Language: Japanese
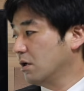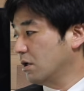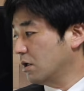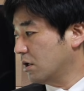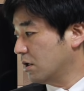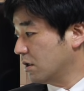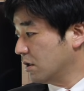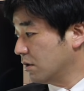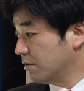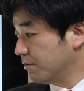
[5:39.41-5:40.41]

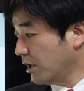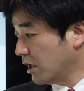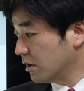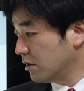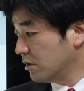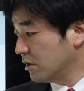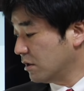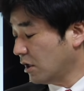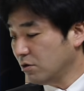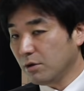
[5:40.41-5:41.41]
えー、まあ、
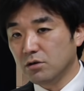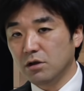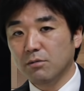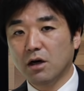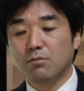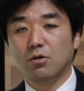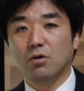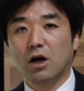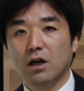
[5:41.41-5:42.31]
なるべく今はもう